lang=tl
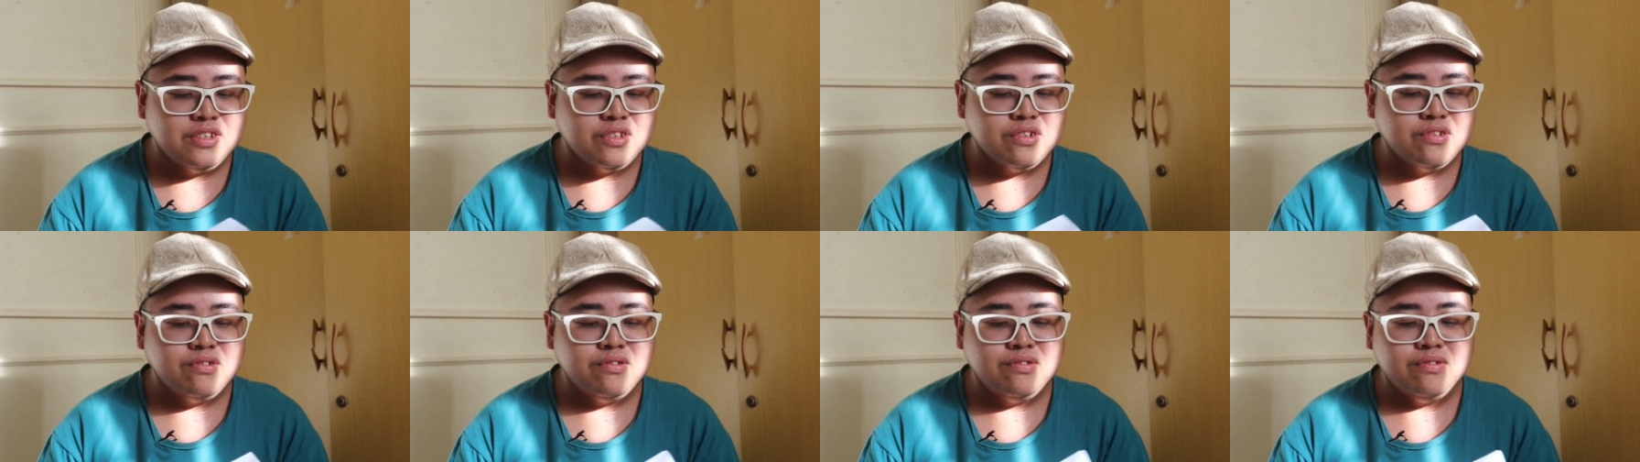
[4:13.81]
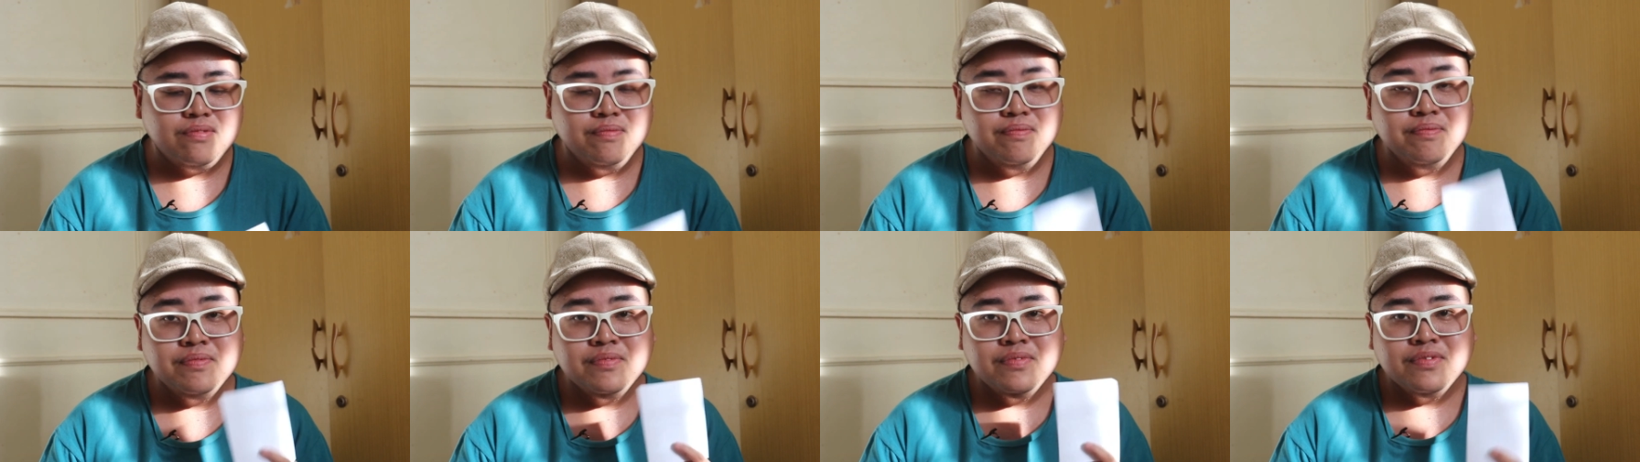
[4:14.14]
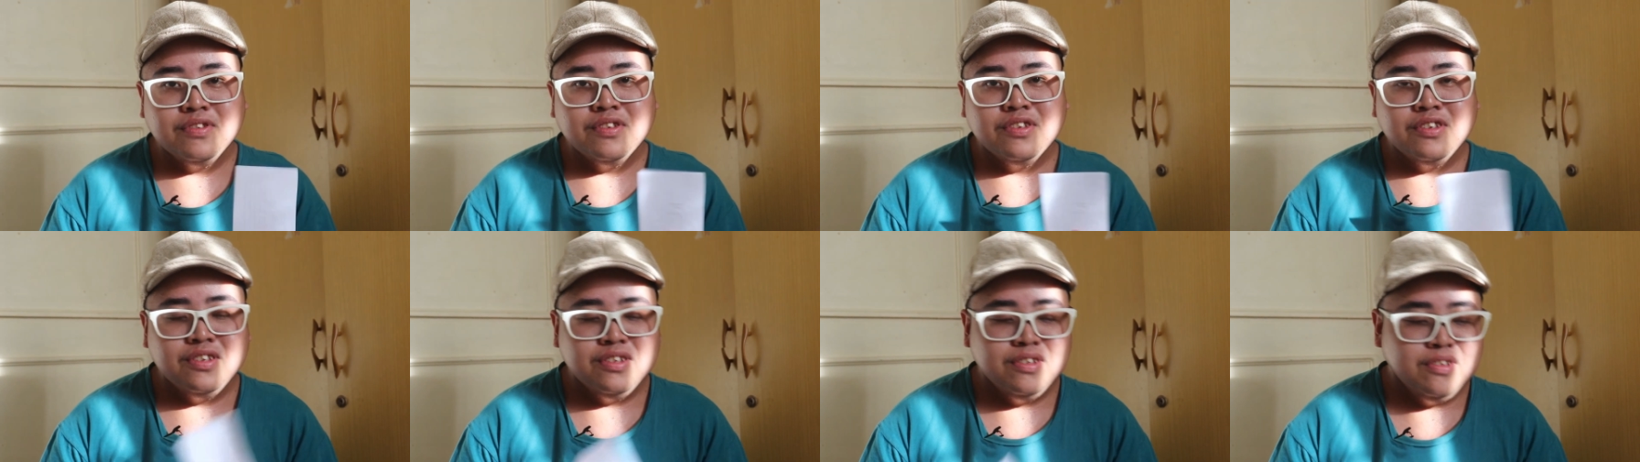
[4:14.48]
So,
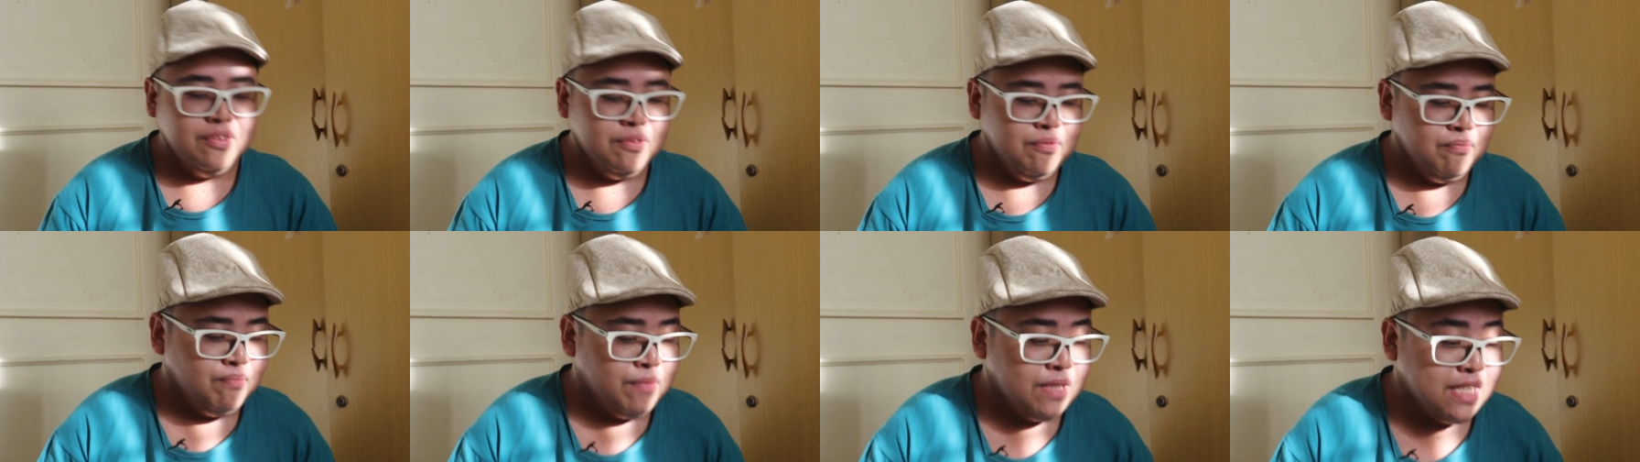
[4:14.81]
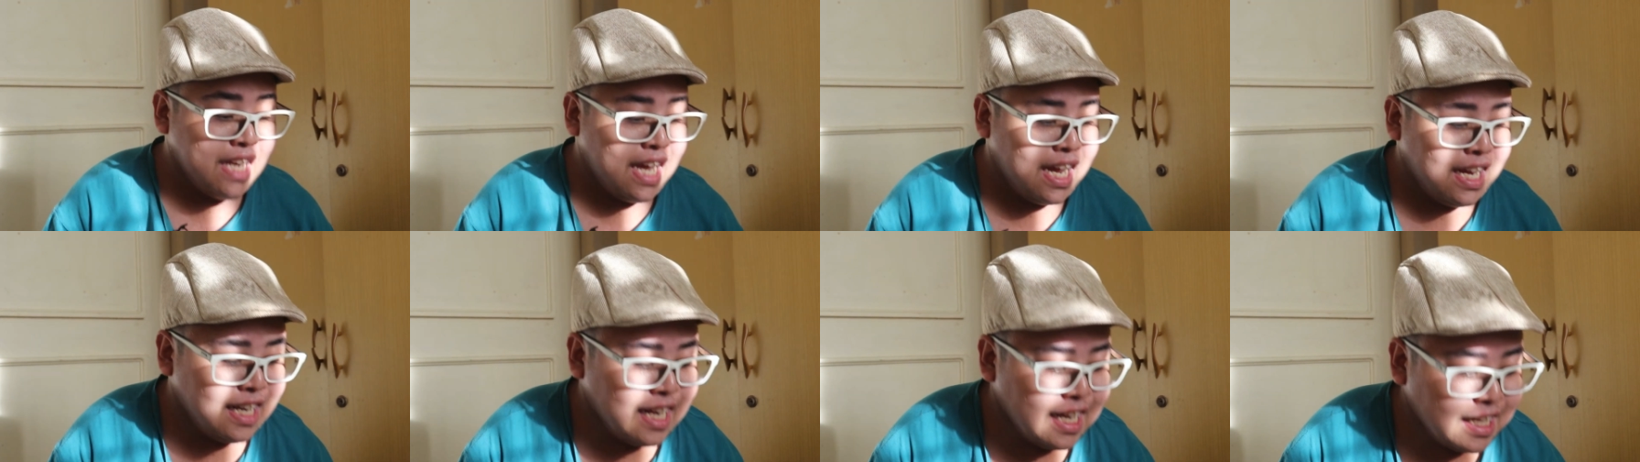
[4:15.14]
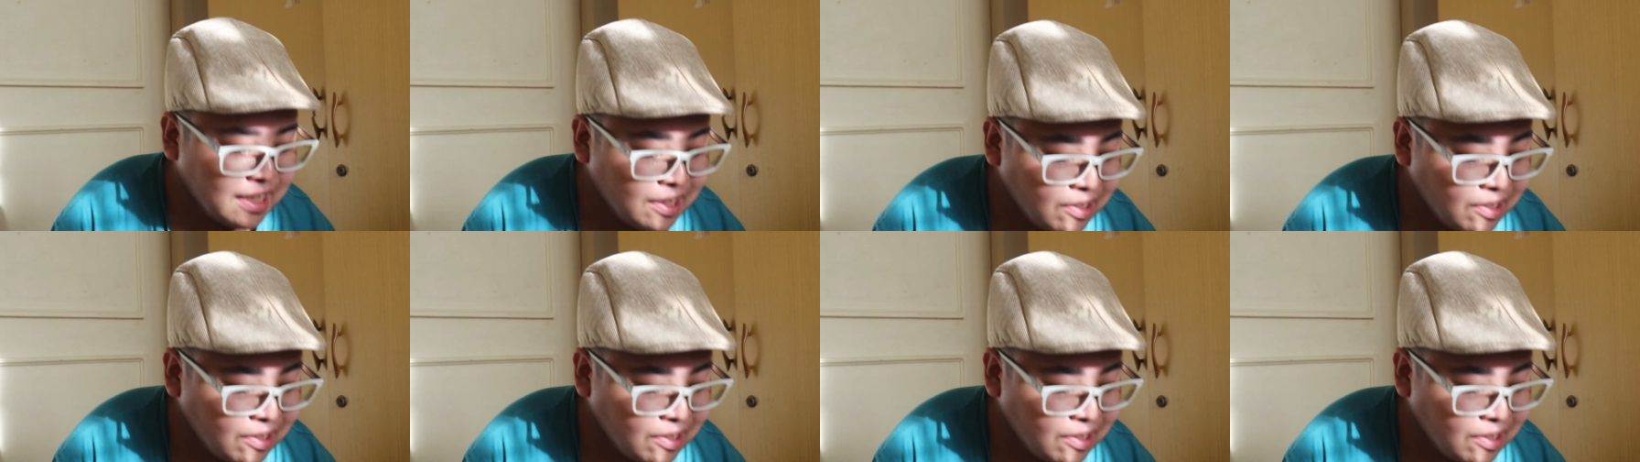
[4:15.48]
basahin